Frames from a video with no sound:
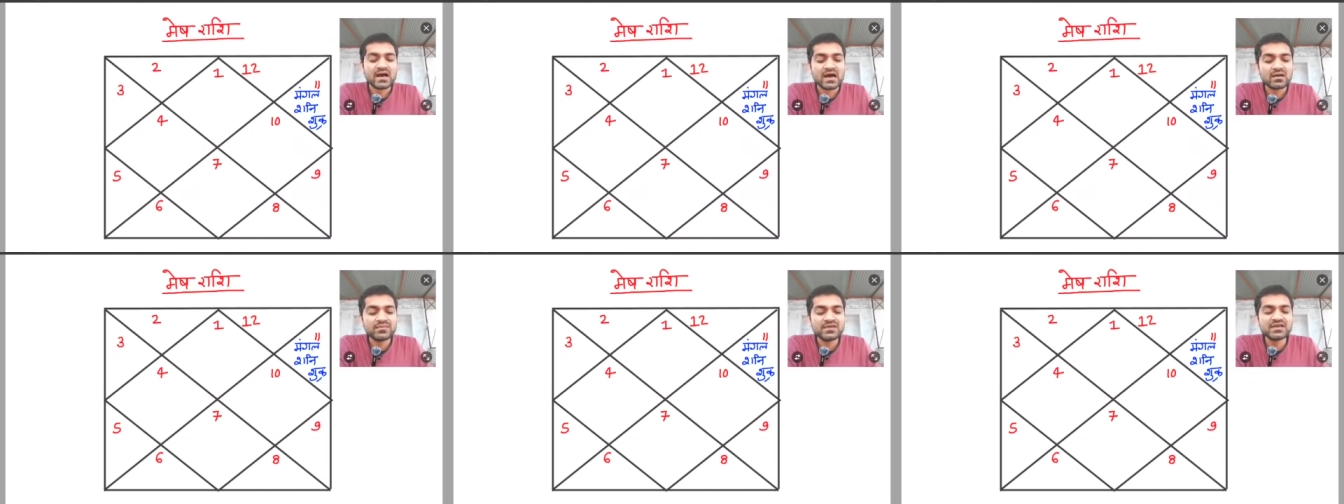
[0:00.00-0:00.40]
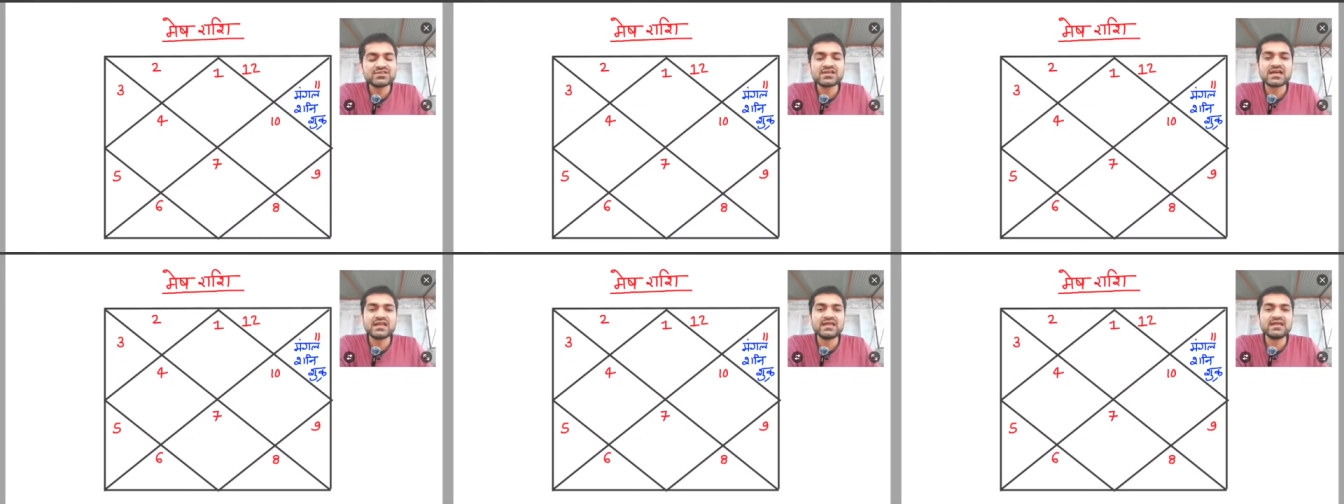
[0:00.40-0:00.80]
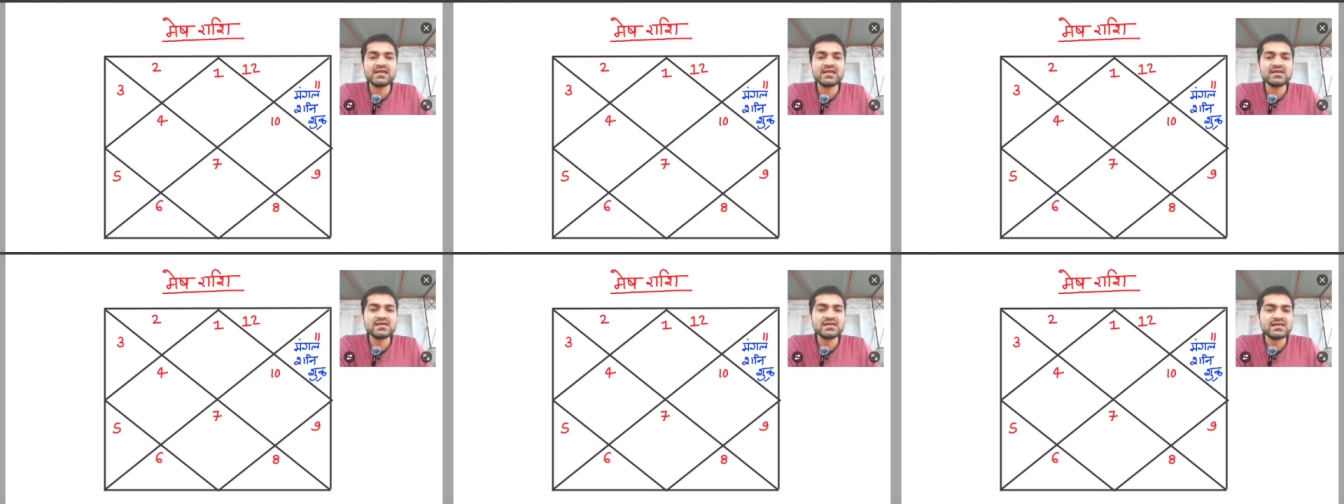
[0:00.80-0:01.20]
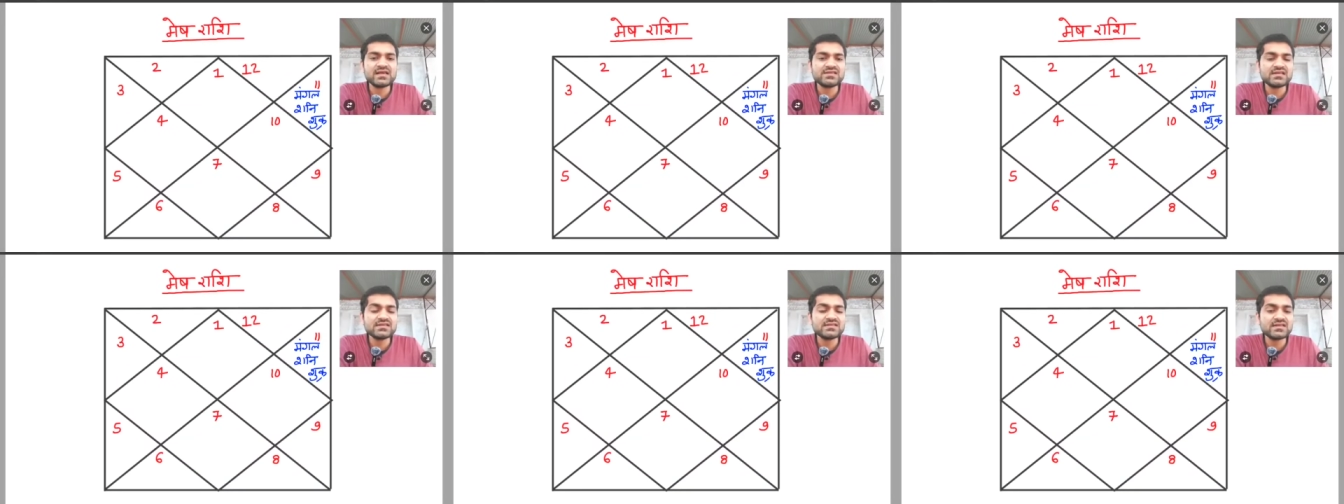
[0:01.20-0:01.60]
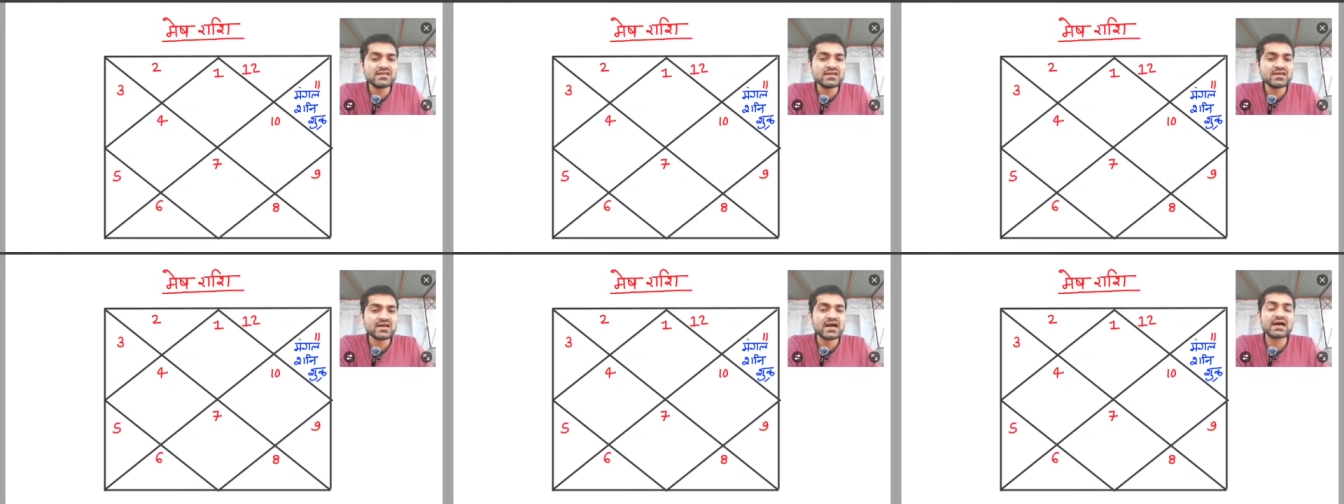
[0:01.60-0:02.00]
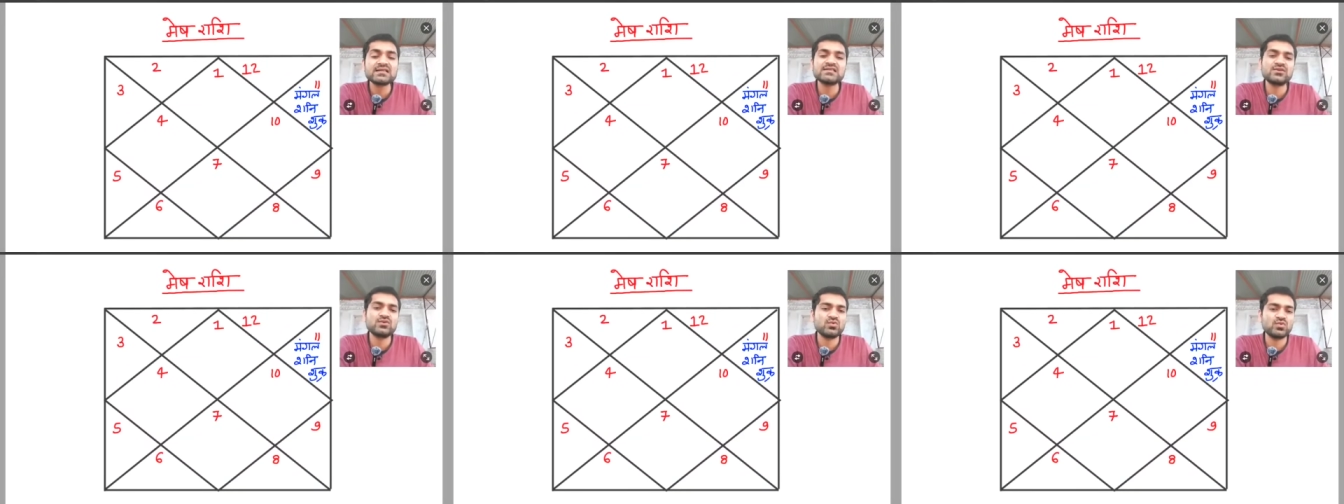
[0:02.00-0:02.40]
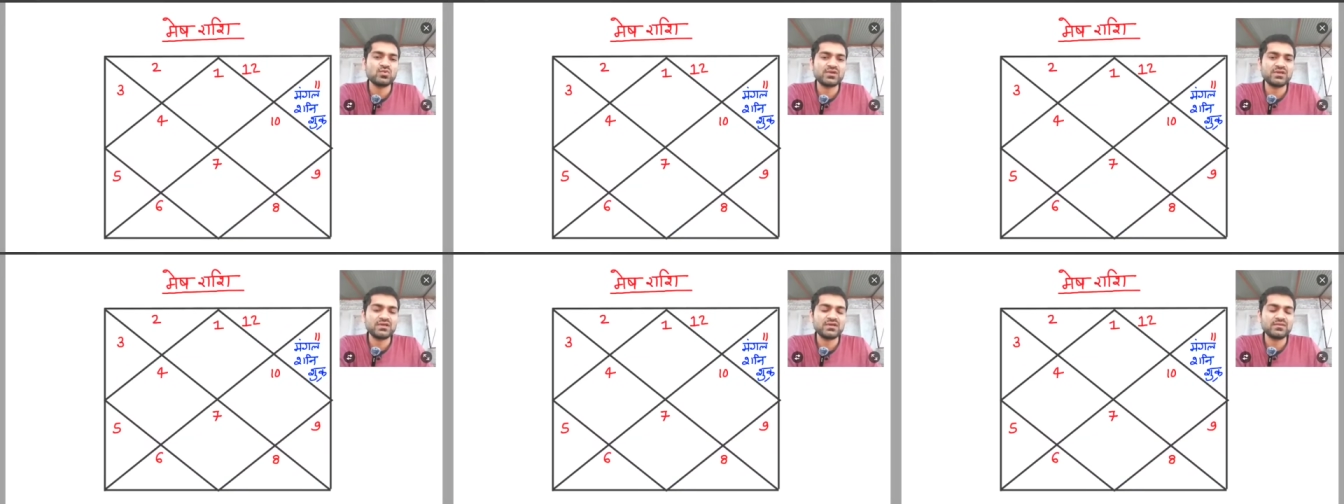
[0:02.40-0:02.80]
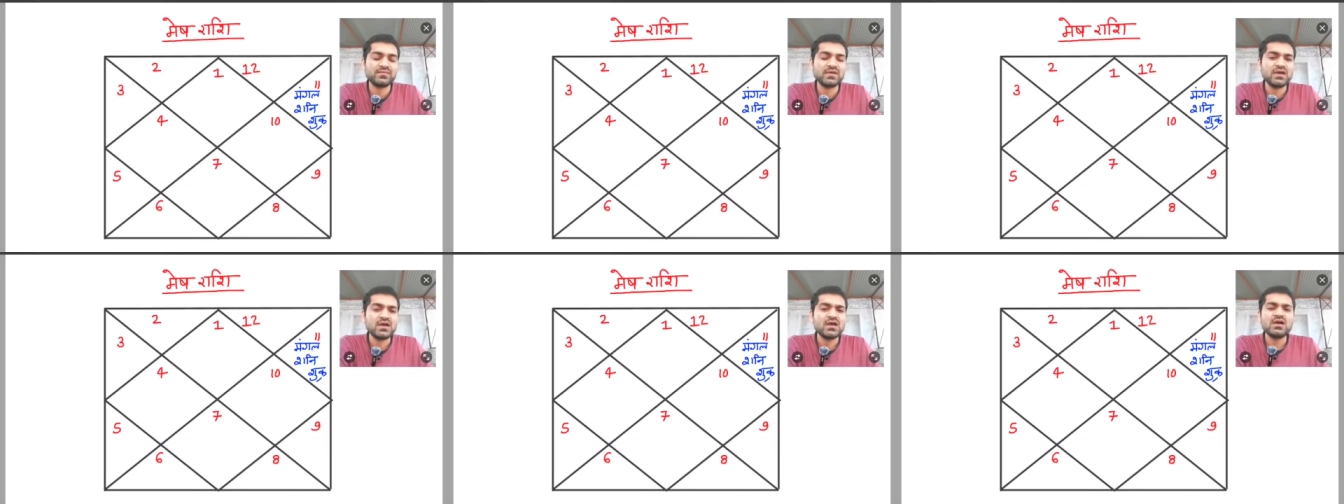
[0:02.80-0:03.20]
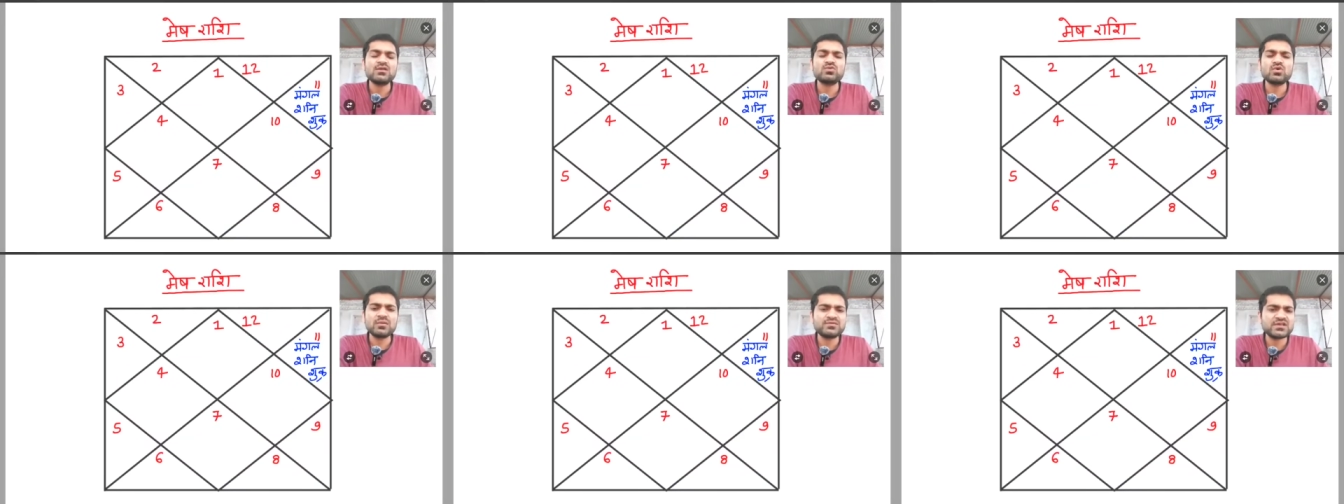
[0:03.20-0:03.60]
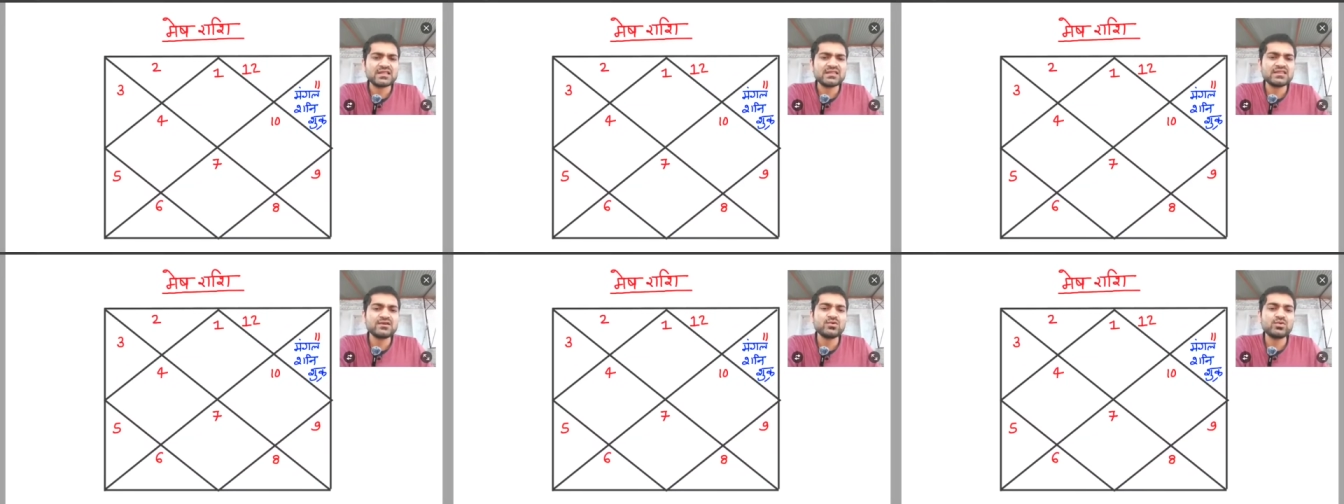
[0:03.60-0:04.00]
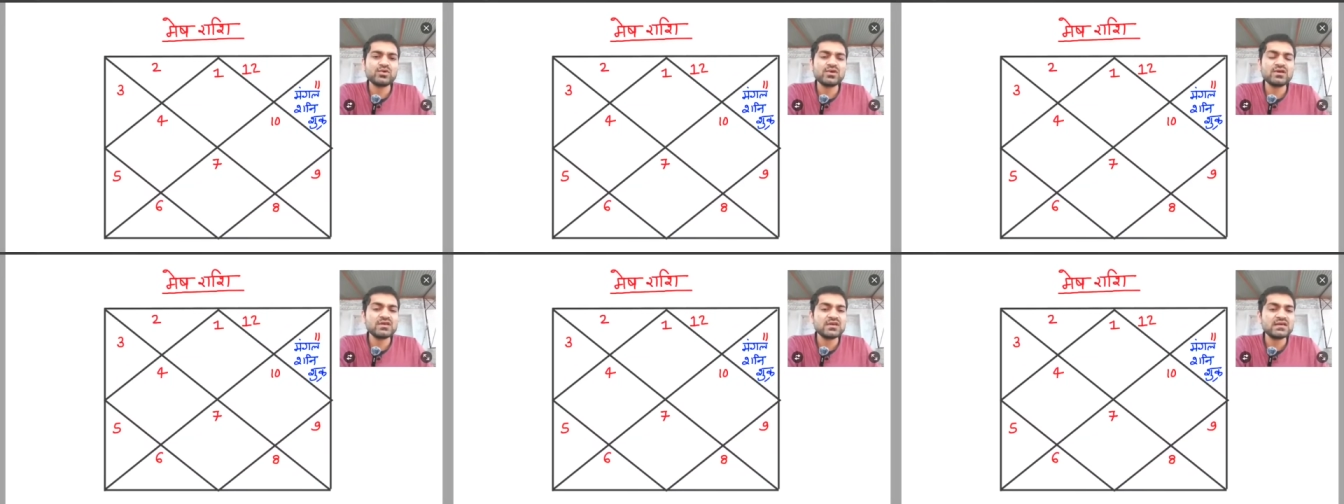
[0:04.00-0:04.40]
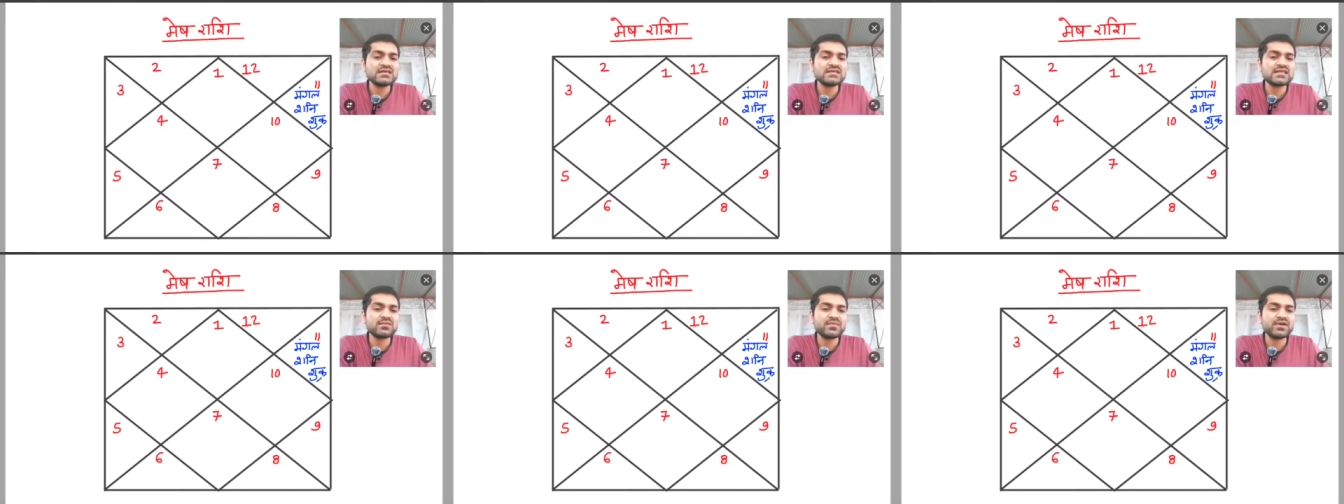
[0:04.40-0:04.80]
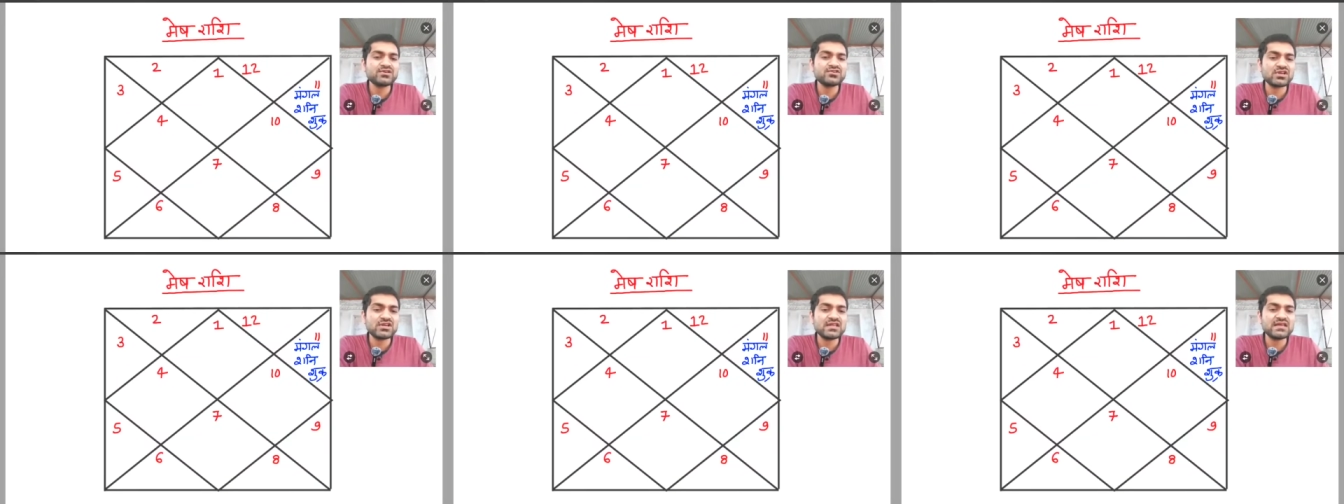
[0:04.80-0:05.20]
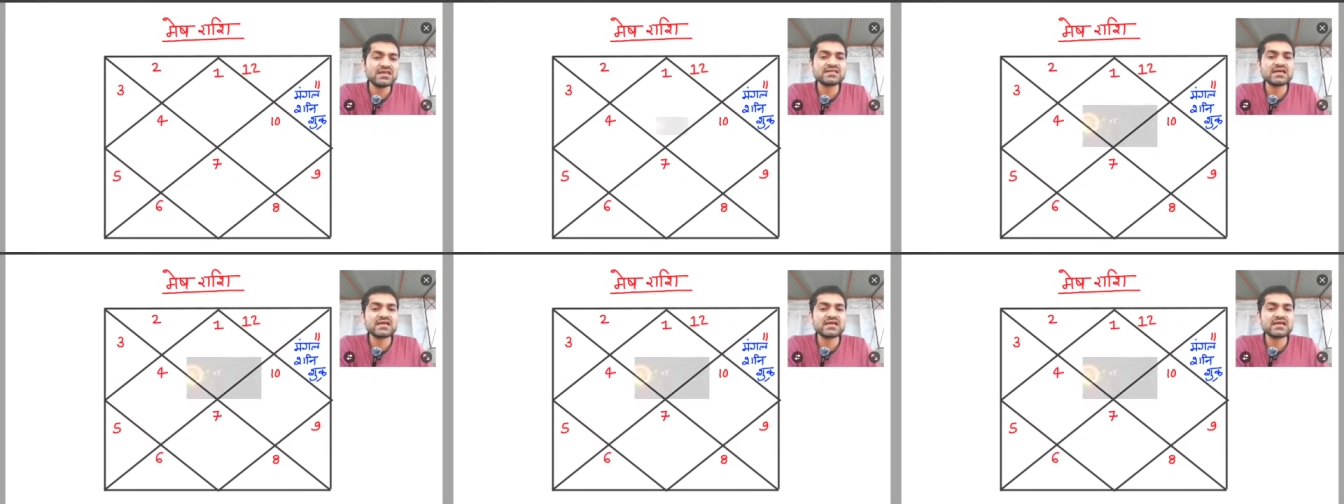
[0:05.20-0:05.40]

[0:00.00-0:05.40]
हम ये जानेंगे कि ये चीज़ इतनी खास क्यों हो रही है तो आप जानते होंगे कि इस समय शनि के